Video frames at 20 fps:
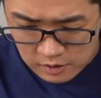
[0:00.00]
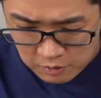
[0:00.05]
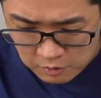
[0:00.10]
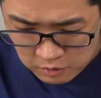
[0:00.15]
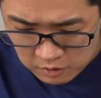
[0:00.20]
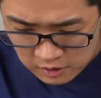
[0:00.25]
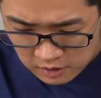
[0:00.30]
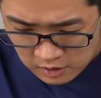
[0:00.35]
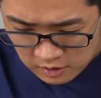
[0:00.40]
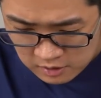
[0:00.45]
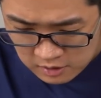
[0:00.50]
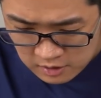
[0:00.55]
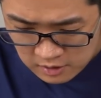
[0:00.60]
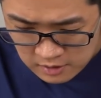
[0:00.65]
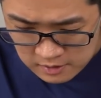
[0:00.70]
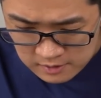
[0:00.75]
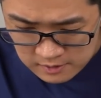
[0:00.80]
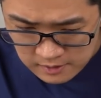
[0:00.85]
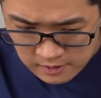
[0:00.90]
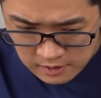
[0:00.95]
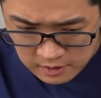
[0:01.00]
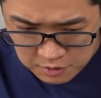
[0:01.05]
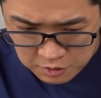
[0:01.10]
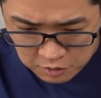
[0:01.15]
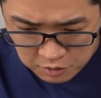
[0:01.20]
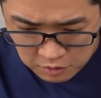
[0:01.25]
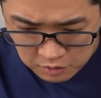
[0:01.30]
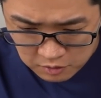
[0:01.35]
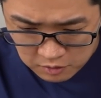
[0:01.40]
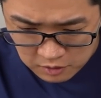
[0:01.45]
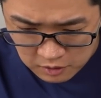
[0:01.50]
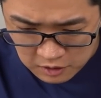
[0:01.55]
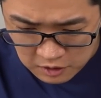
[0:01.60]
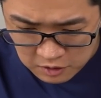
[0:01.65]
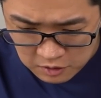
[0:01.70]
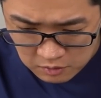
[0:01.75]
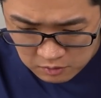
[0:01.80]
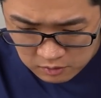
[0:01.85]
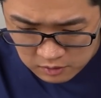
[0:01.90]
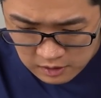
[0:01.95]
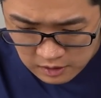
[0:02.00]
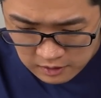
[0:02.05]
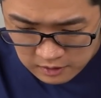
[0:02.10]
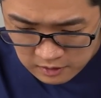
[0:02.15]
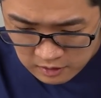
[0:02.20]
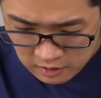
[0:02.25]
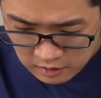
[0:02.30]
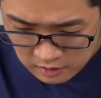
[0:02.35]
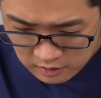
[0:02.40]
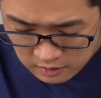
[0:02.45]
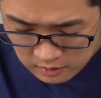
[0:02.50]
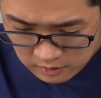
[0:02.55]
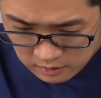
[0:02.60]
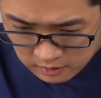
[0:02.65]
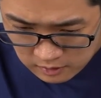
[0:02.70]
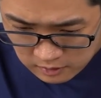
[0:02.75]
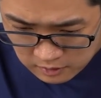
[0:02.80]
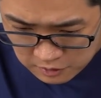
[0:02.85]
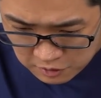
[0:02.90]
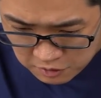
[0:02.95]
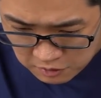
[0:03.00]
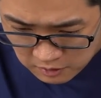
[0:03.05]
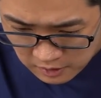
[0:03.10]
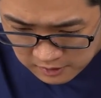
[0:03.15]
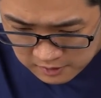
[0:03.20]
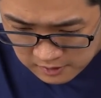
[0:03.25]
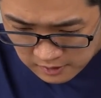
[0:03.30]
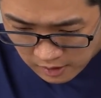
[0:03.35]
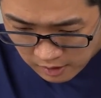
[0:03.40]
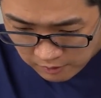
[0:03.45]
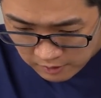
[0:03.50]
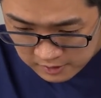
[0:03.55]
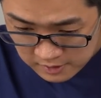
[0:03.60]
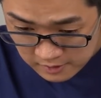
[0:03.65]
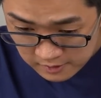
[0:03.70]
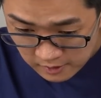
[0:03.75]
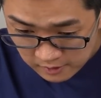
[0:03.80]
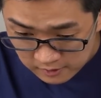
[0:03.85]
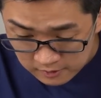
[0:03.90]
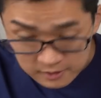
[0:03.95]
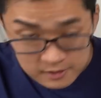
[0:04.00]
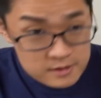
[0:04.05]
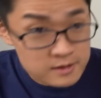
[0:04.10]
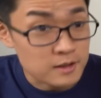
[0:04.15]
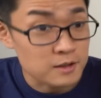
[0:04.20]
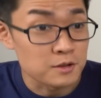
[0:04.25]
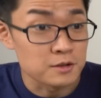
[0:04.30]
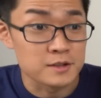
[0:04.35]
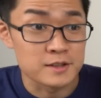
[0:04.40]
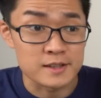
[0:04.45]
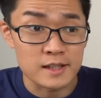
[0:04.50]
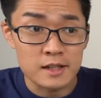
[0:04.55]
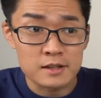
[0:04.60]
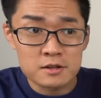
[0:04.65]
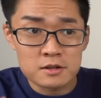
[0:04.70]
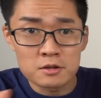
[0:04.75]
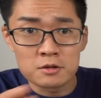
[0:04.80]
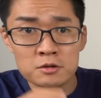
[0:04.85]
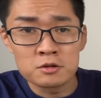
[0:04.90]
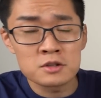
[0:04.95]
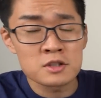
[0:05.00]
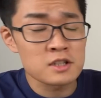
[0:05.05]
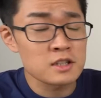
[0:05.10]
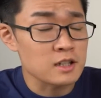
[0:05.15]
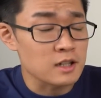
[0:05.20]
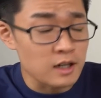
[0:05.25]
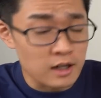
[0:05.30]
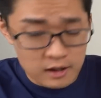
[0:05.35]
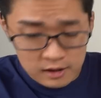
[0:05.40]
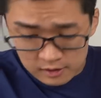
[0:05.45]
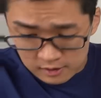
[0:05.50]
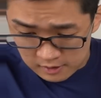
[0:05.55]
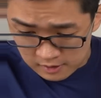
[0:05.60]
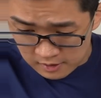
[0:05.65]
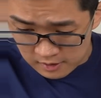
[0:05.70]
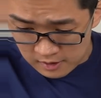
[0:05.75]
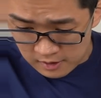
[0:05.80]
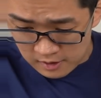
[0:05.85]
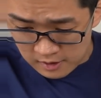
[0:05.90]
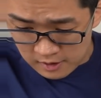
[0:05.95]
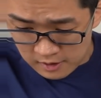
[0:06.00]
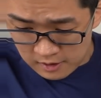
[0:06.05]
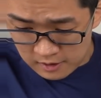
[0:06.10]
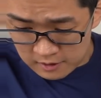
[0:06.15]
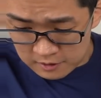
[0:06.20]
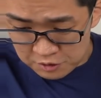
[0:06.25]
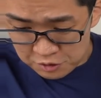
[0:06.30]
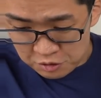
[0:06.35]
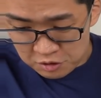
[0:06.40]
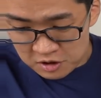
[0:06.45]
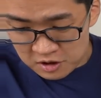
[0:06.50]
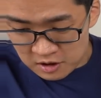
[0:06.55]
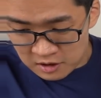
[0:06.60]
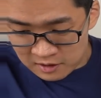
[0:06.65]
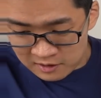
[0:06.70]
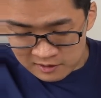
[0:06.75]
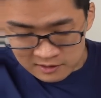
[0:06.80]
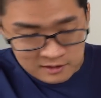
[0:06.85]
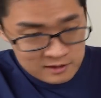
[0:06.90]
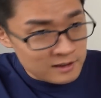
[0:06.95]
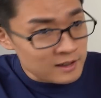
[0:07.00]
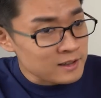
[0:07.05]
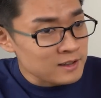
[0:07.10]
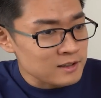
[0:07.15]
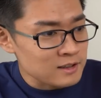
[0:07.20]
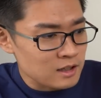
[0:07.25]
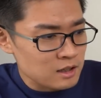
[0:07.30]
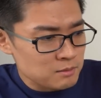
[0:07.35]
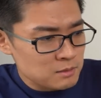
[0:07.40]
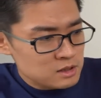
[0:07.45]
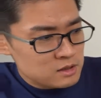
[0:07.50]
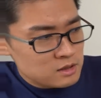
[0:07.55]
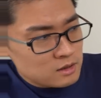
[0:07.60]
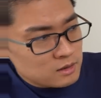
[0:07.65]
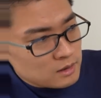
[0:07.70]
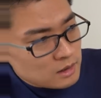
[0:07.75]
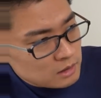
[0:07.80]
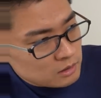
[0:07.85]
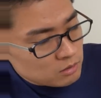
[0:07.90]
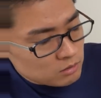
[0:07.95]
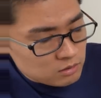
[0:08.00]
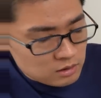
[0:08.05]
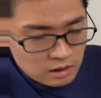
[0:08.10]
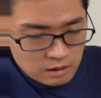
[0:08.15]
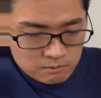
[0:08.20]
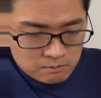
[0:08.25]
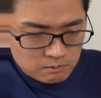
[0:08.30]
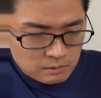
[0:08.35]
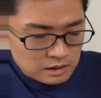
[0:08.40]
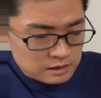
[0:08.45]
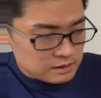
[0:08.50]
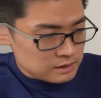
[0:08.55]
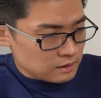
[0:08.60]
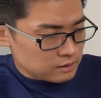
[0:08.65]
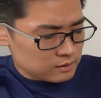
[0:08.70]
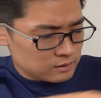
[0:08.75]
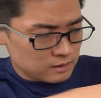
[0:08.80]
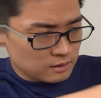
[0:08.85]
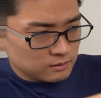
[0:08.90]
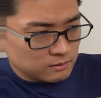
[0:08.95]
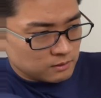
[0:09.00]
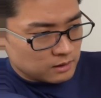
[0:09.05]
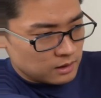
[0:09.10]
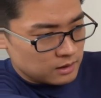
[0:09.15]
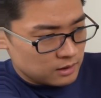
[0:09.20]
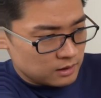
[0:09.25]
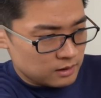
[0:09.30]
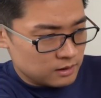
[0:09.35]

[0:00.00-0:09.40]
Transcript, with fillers: こんな感じでですねちょっと基本的に周波数合わせたんですけど雑音しか受信できていませんねどっか間違ってるのかな